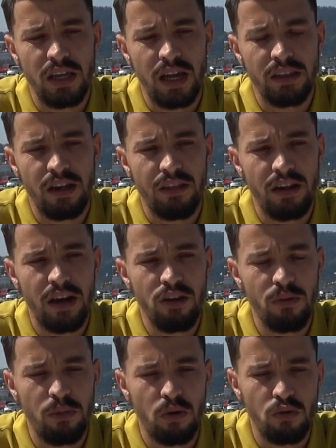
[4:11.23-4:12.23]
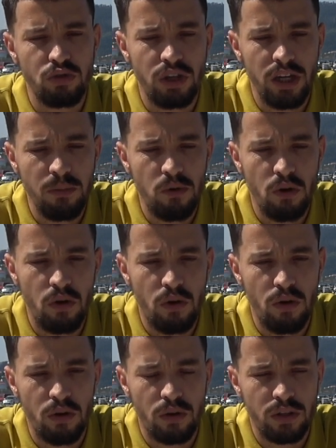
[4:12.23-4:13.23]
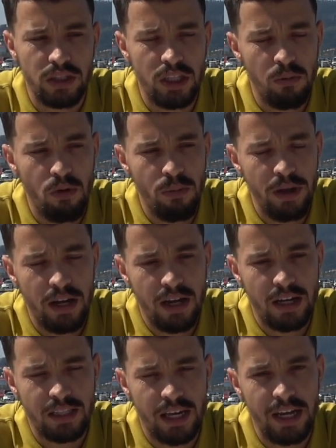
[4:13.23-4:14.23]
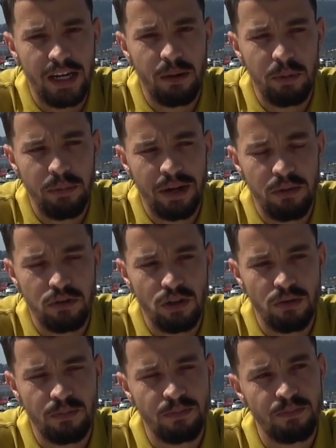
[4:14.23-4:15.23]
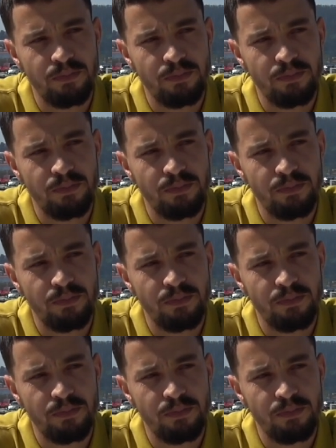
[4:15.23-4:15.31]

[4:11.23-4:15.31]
al tercer año pues conseguimos devolver a Cartagena a Primera División.